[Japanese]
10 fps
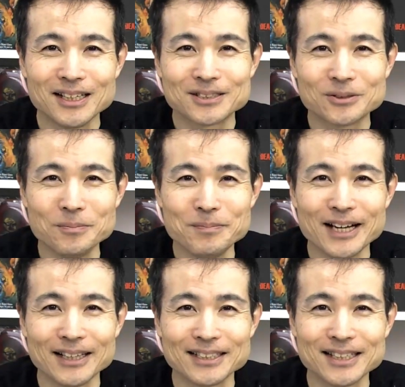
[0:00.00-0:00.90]
ゾンビ
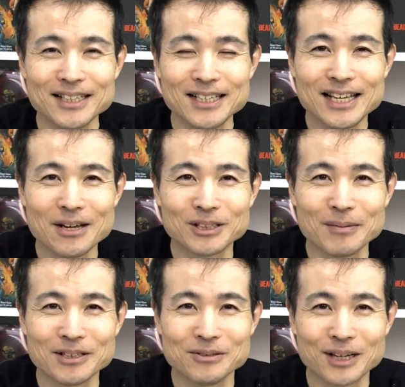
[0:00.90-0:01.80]
がなぜ人間を食
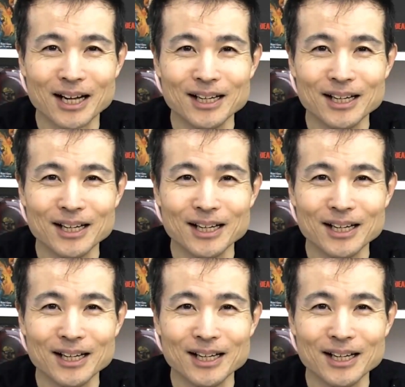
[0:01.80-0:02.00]
べるのか。